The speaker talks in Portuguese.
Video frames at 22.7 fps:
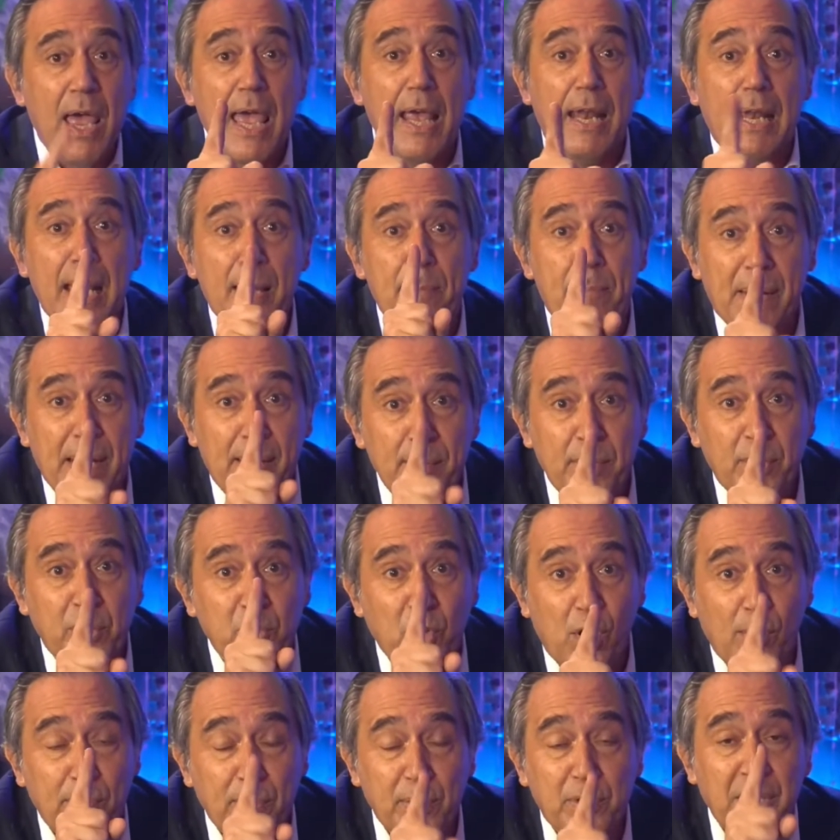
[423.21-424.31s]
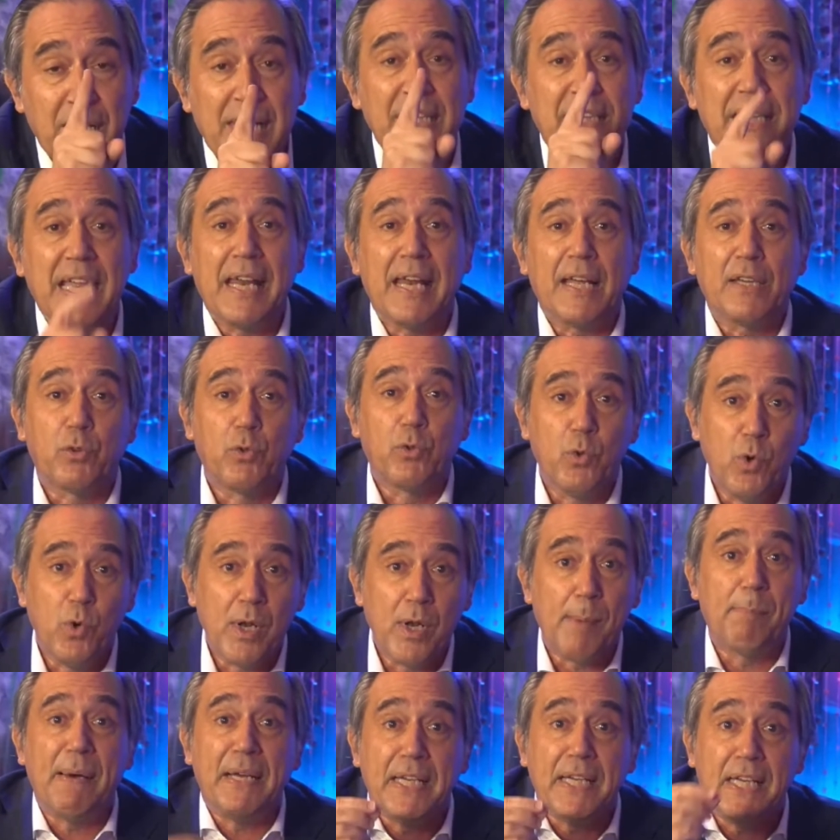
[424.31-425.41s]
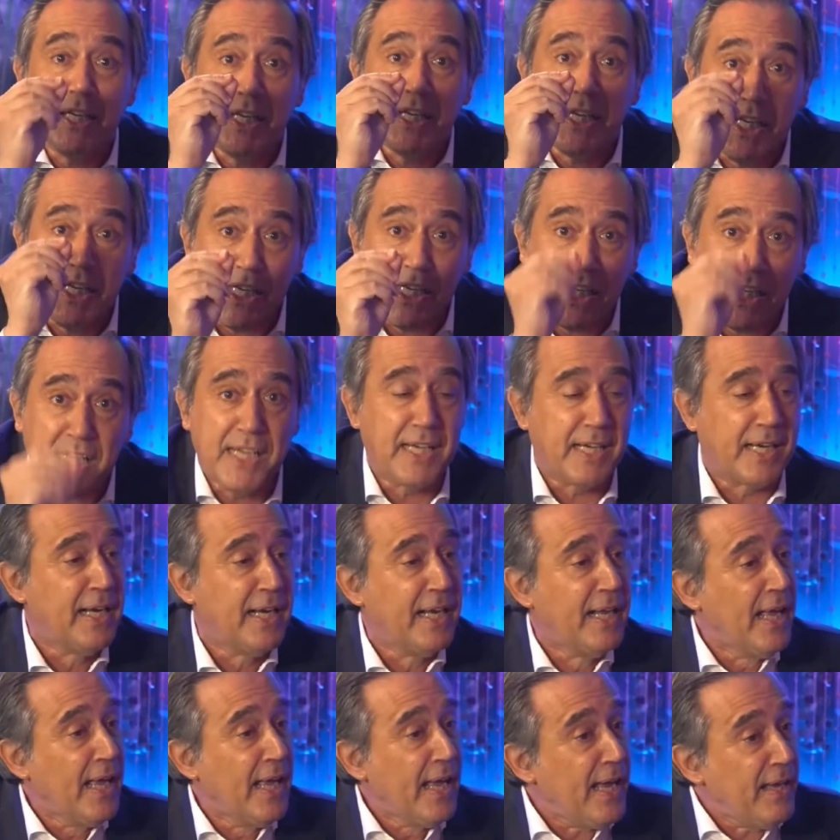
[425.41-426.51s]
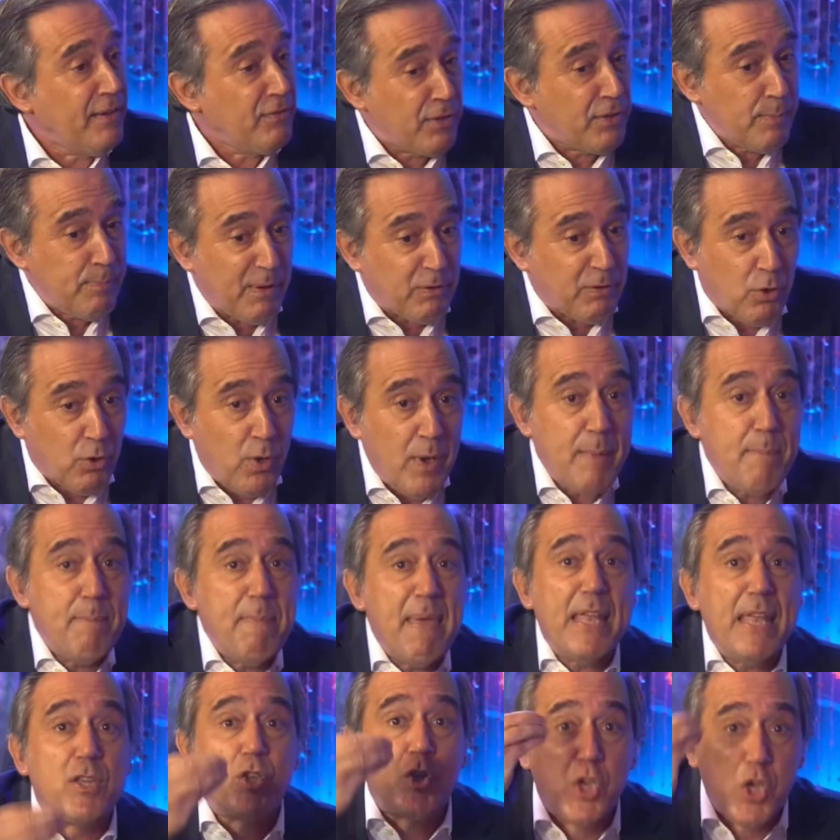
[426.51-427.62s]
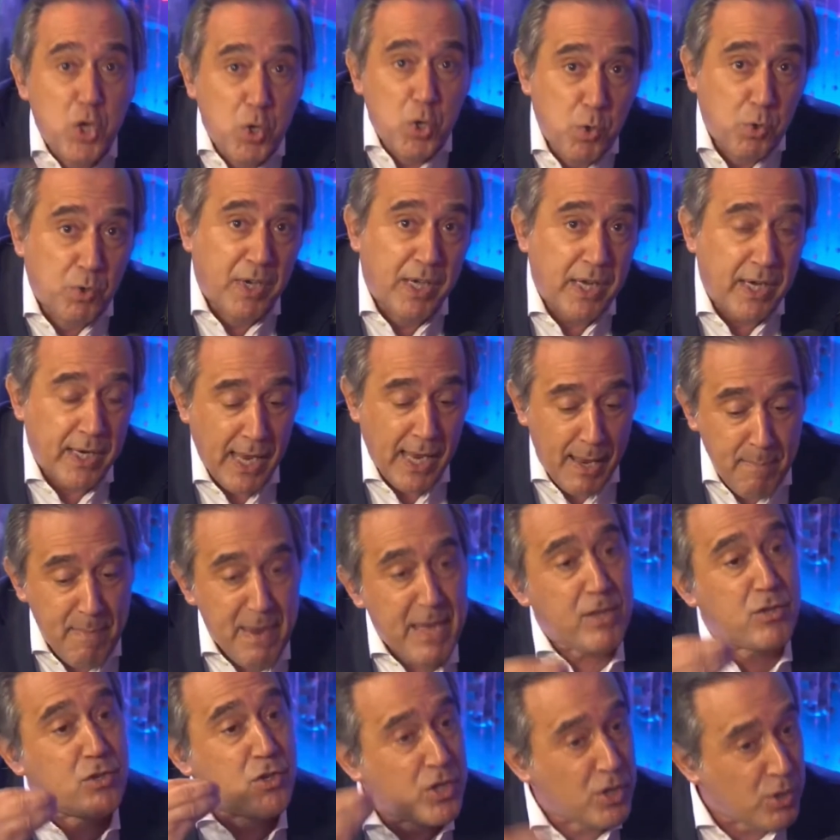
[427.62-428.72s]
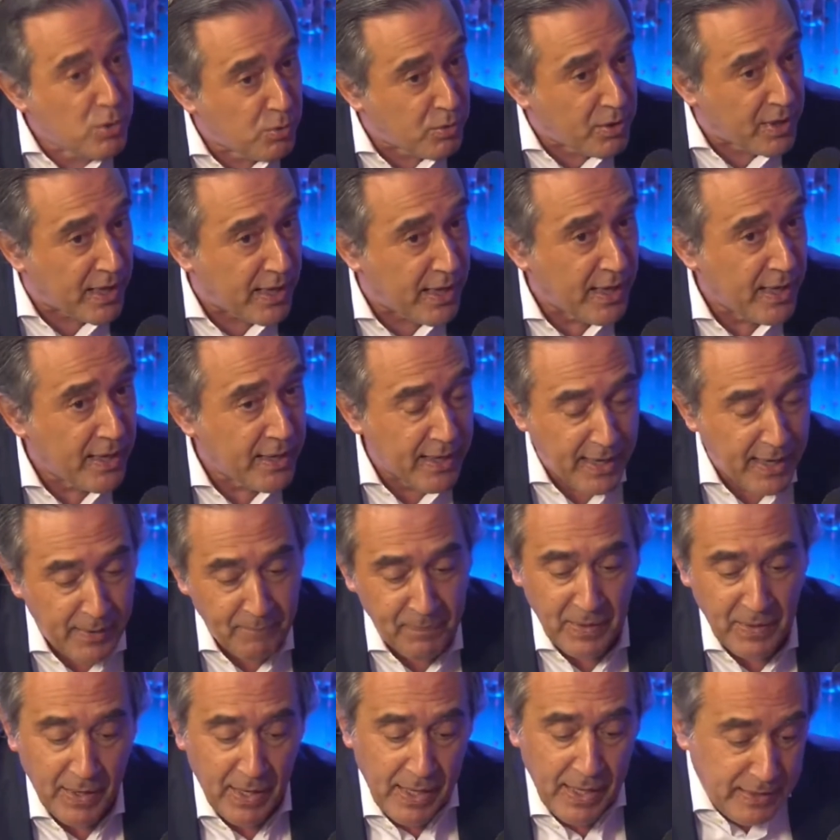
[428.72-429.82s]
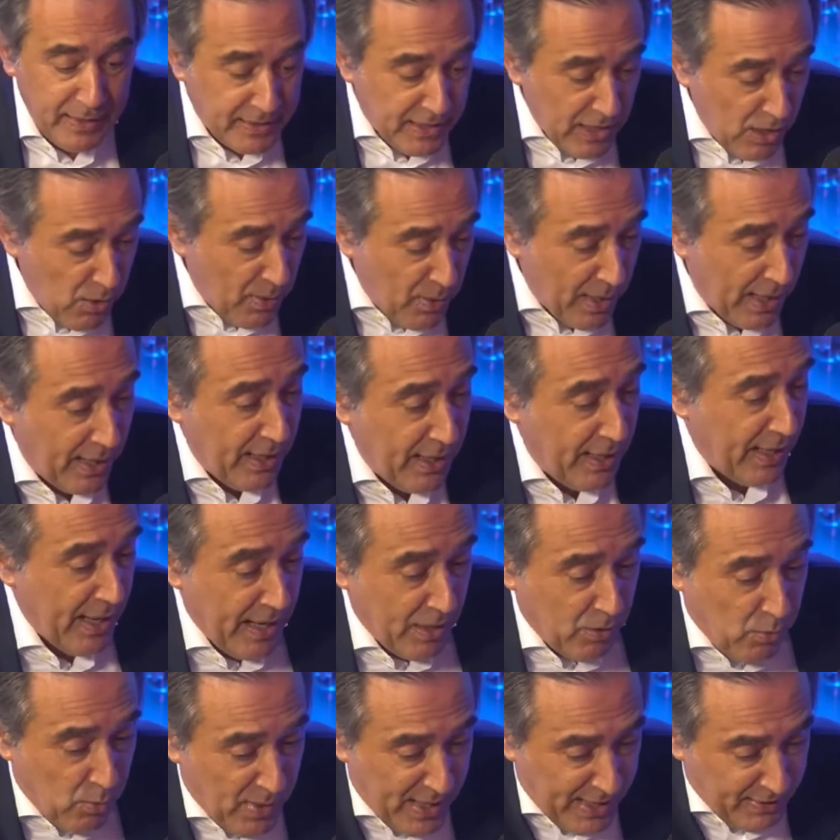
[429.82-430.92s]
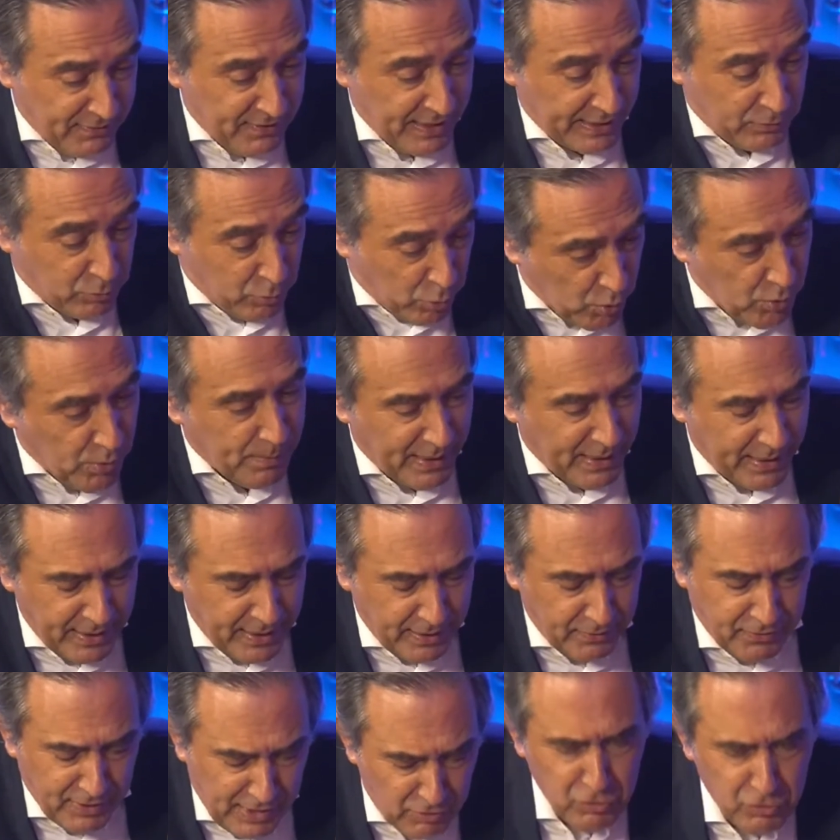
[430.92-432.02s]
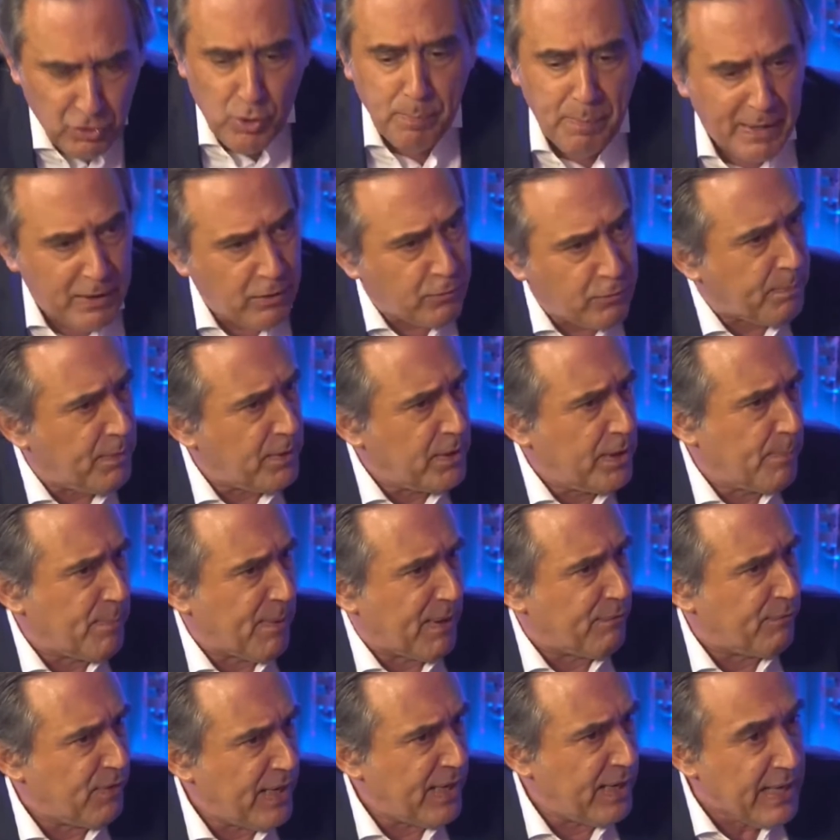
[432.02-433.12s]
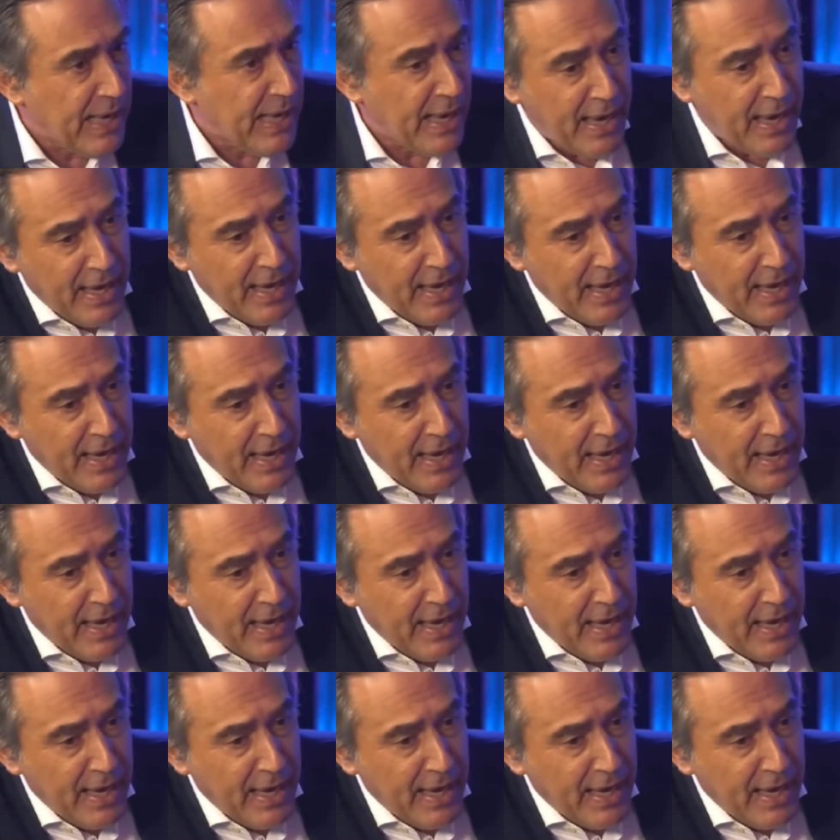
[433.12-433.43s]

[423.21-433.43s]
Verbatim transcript: Ele é prêmio Nobel de literatura, bananinha. Esse pessoal é medíocre, é medíocre, né? Então, a, com essa turma aí, você acha que o país pode ir para frente?